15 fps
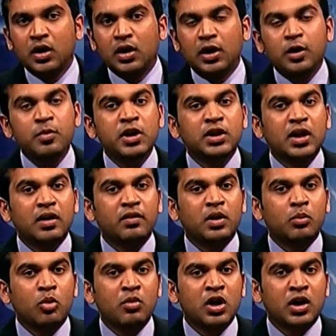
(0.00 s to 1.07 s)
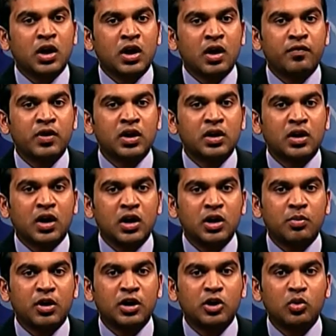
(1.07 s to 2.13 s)
லிபிய தலைவர் முமர் கடாஃபியின்
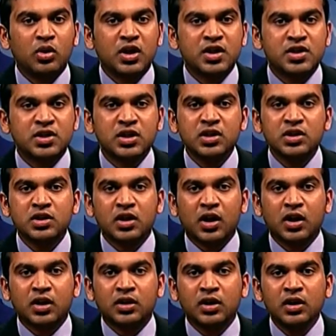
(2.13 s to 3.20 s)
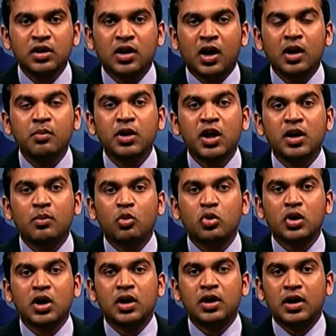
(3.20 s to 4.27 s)
கட்டுப்பாட்டில் உள்ள சர்ட் நகரத்தில் கடுமையான
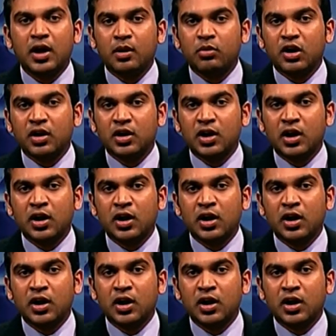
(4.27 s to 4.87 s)
மோதல்கள் நடைபெறுகின்றன